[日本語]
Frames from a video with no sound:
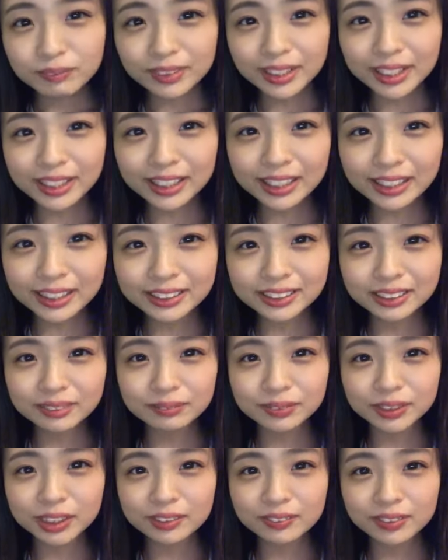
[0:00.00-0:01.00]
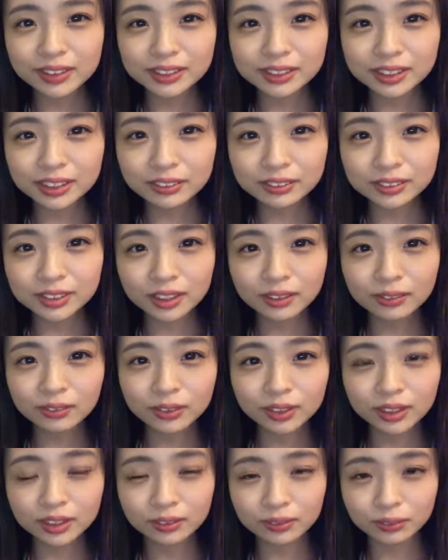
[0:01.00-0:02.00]
大会屋さんプリファンさんの作
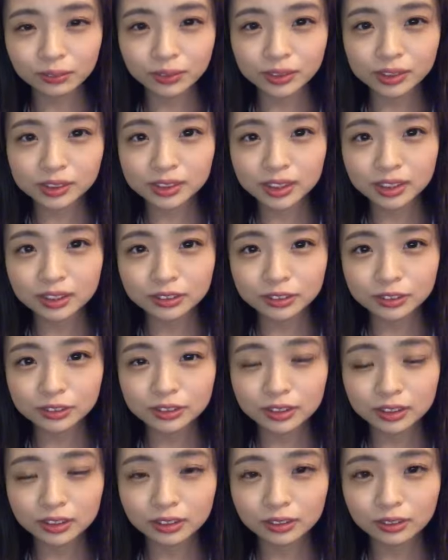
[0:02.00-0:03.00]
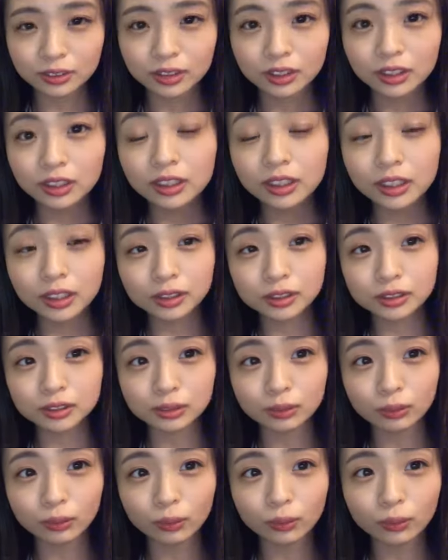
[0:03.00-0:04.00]
法だって今年30歳でえー、
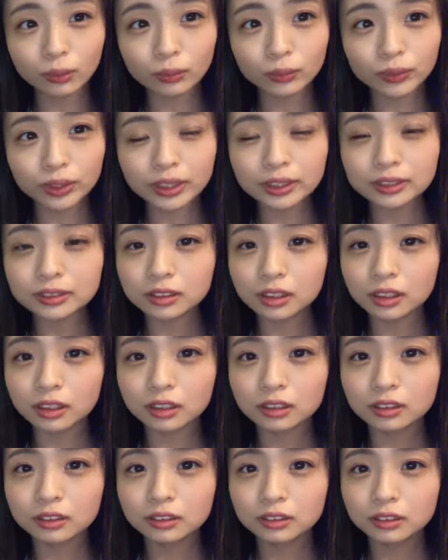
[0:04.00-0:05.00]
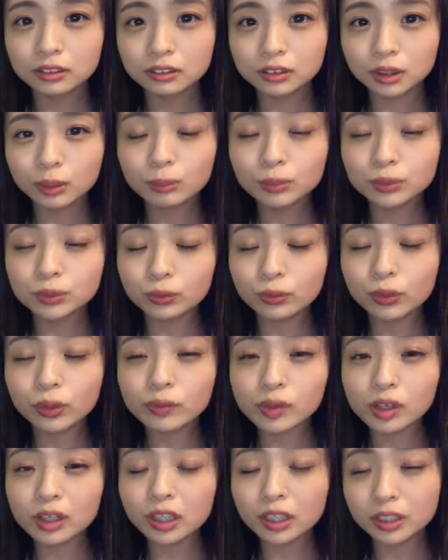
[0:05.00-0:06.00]
すごいお姉さんでもすごい
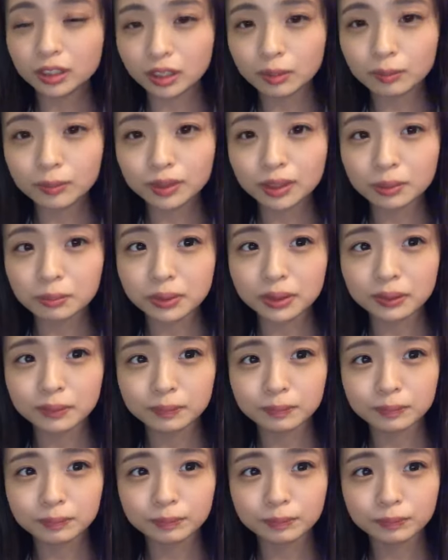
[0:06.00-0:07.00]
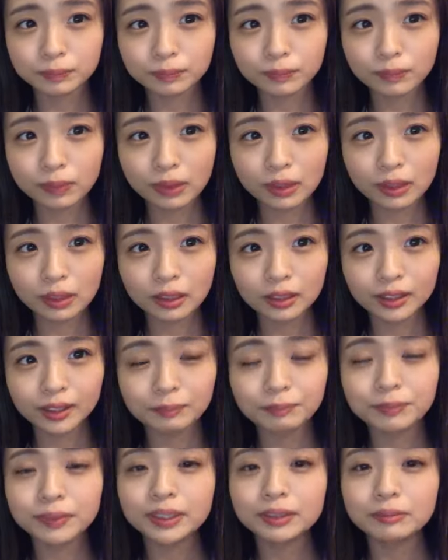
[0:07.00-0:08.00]
若いね見た目
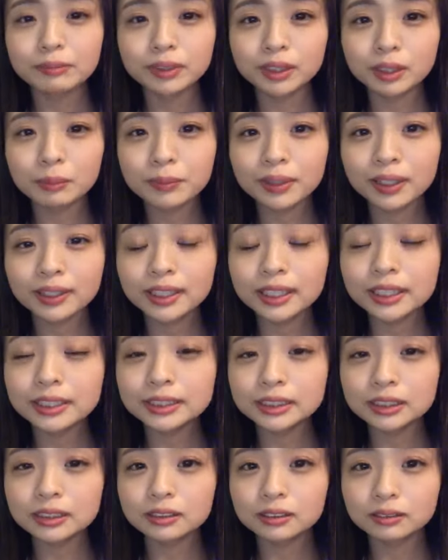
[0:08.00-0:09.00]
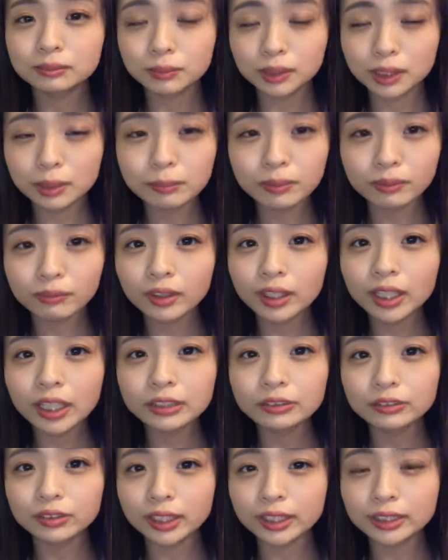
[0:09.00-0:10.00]
やっぱり見た目が大事見た目若
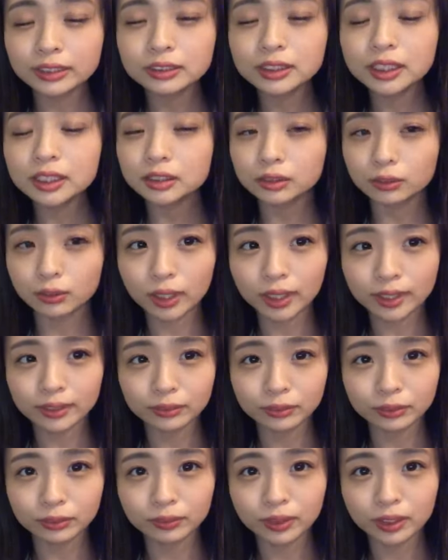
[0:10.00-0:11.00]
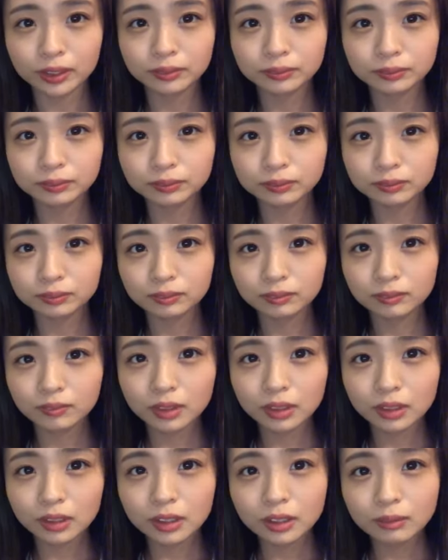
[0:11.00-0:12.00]
いの大事ですよアイドルは
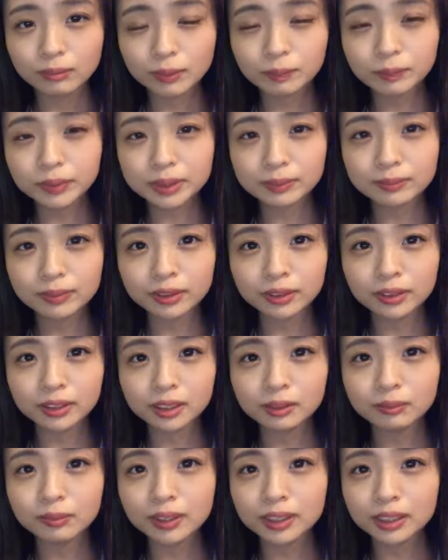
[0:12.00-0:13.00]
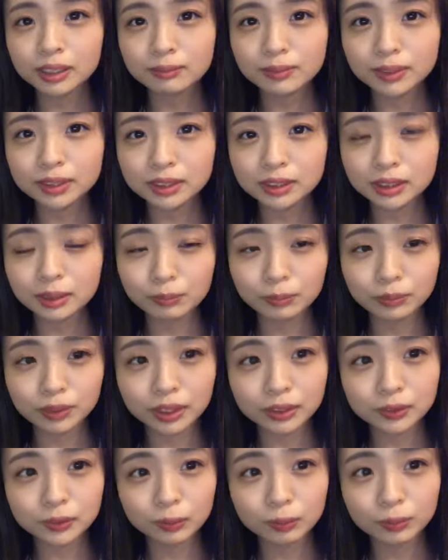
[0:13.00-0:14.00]
ペペシマンリリバリに混じっても
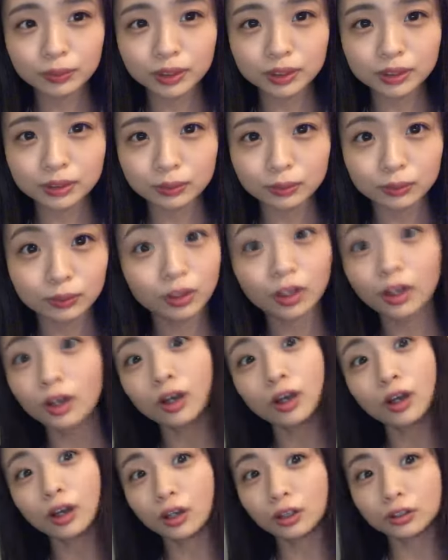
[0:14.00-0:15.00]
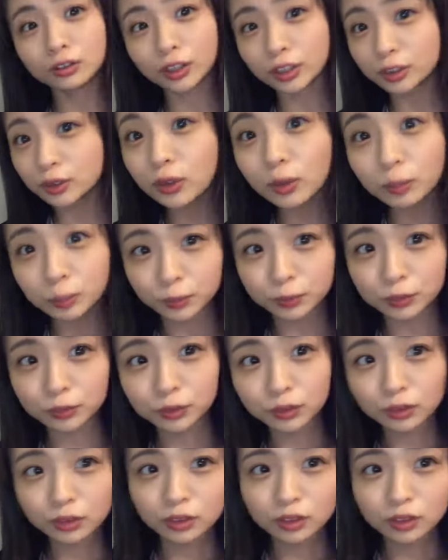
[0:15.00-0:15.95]
大丈夫ですよ大丈夫